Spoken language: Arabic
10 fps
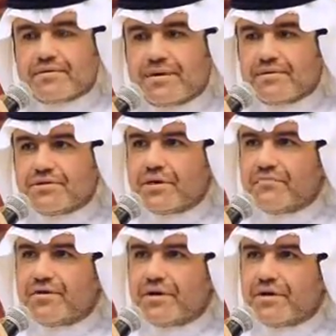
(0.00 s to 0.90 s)
يعني
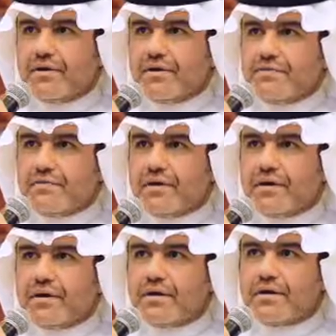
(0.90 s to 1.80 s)
شرفنا حقيقة حضور
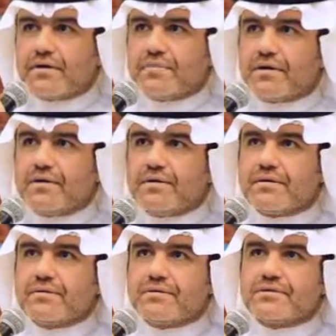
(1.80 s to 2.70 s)
اللقاء هذا مع
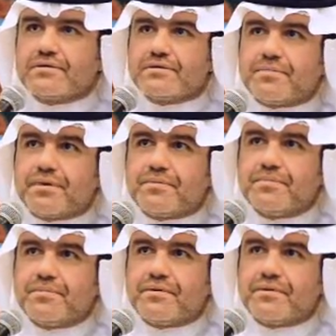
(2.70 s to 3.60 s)
الشباب
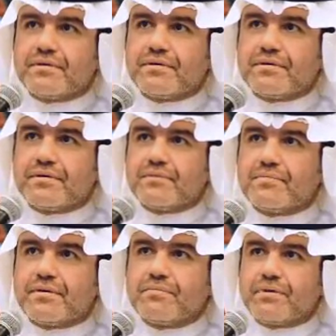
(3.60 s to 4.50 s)

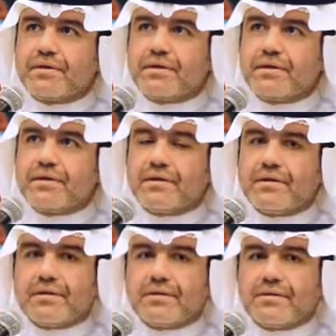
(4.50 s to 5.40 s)
الممثلين
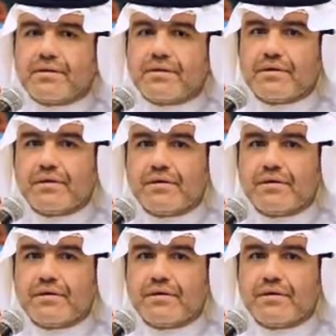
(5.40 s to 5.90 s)
للأندية